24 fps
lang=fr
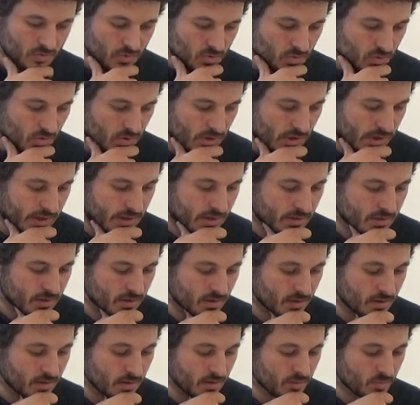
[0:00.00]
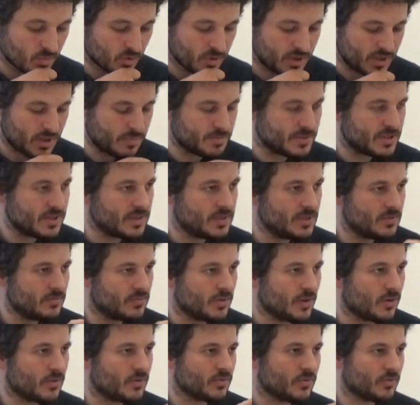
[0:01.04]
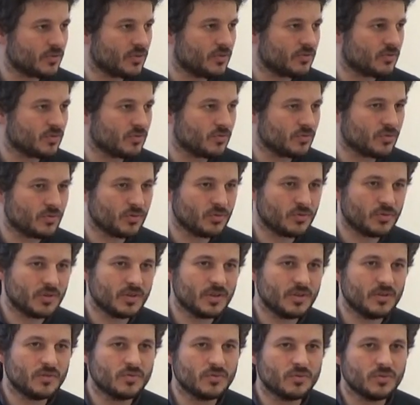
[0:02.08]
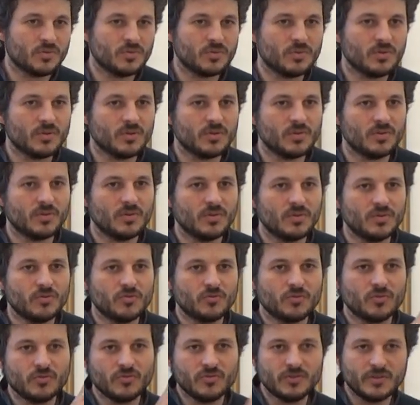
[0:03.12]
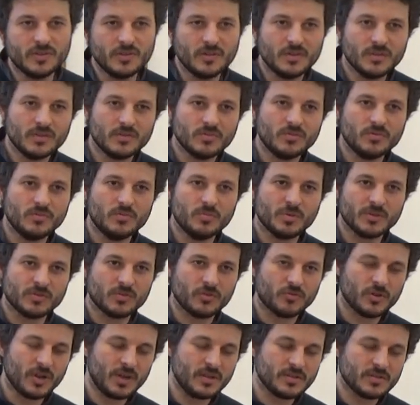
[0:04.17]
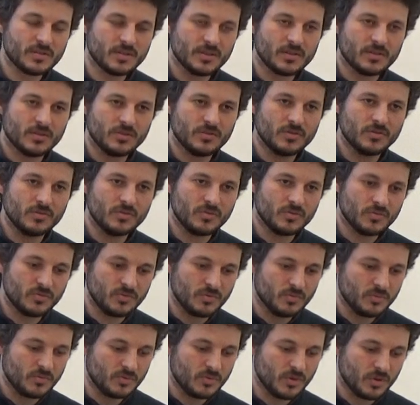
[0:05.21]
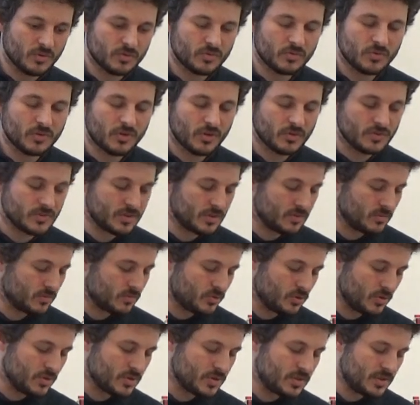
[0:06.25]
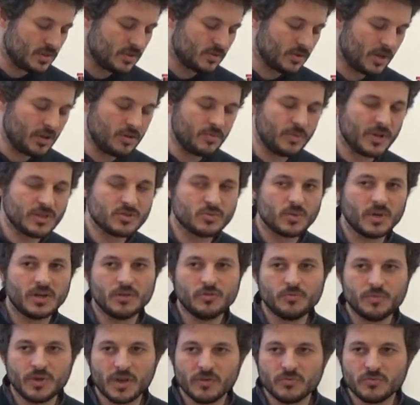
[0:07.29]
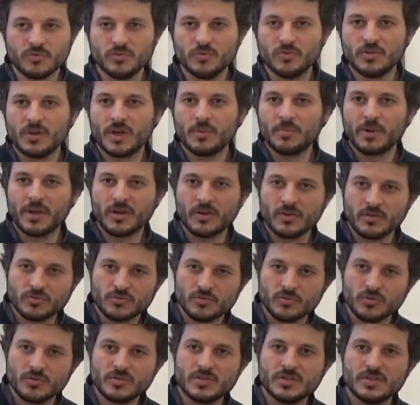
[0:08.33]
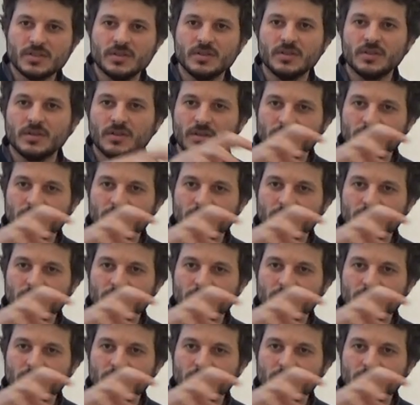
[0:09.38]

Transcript: donc là il y a des, il y a des petites différences qui sont scrutées entre euh, ce que dit, parce qu'en général c'est donc quand Dieu dit que la lumière soit et la lumière fut, et après quand Dieu dit,